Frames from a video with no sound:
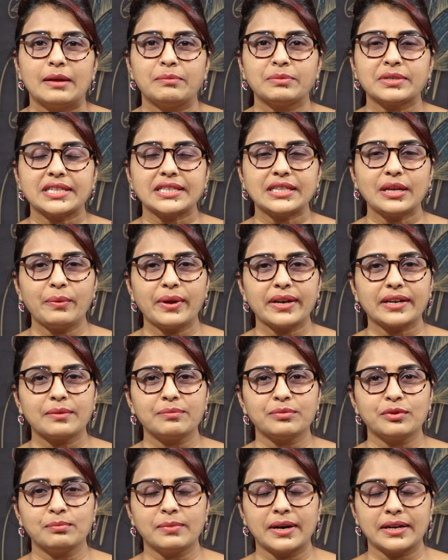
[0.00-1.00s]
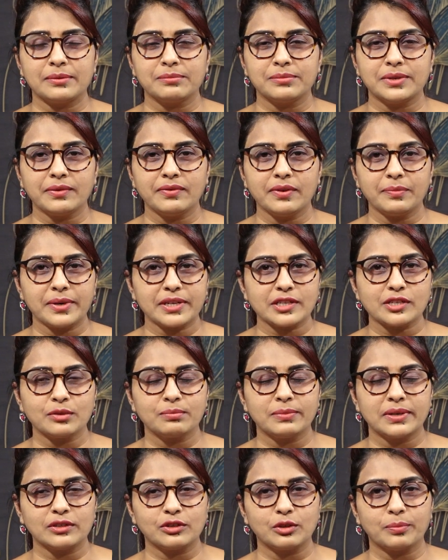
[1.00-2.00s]
నమస్తే వెల్కమ్ టు మనం టీవీ
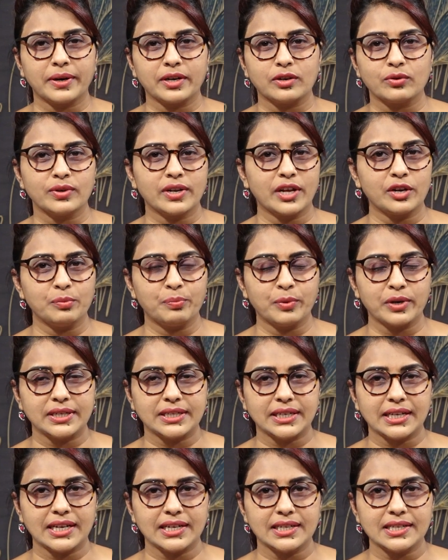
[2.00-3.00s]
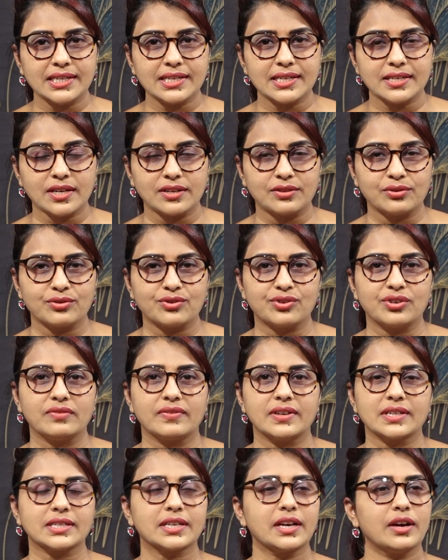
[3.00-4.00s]
ప్రస్తుతం మనతో పాటు ఉన్నారు పొలిటికల్ అనలిస్ట్ చంద్ర
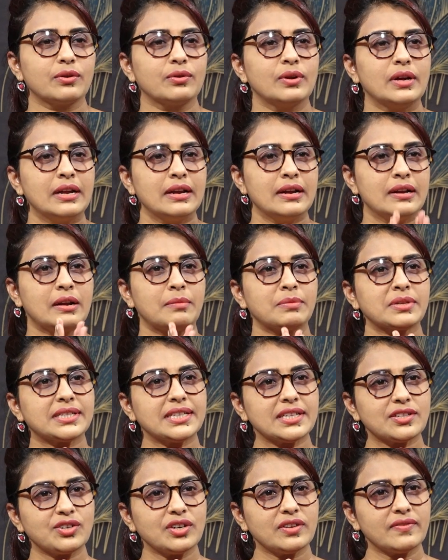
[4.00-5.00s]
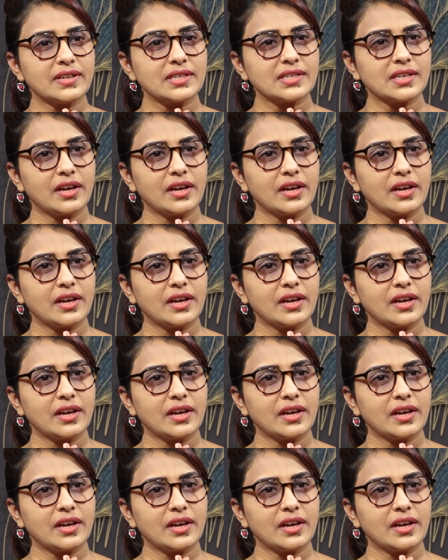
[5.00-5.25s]
శ్రీనివాస్ గారు నమస్తే శ్రీనివాస్